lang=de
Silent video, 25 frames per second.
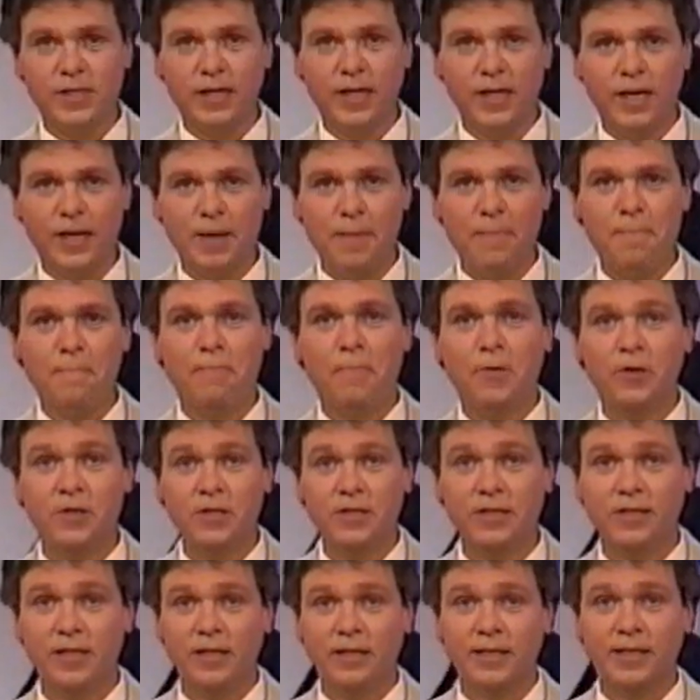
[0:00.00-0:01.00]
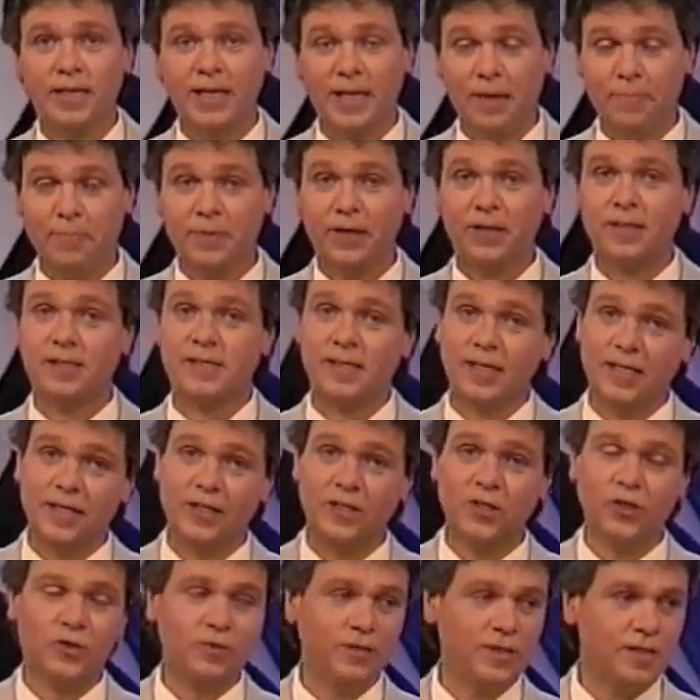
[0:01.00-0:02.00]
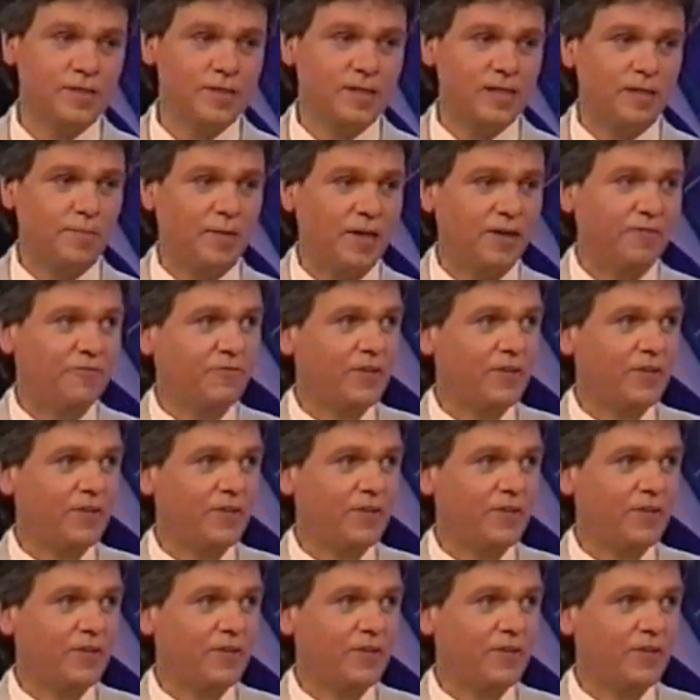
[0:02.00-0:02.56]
Ja, Mönchengladbach, sehr schönes Thema.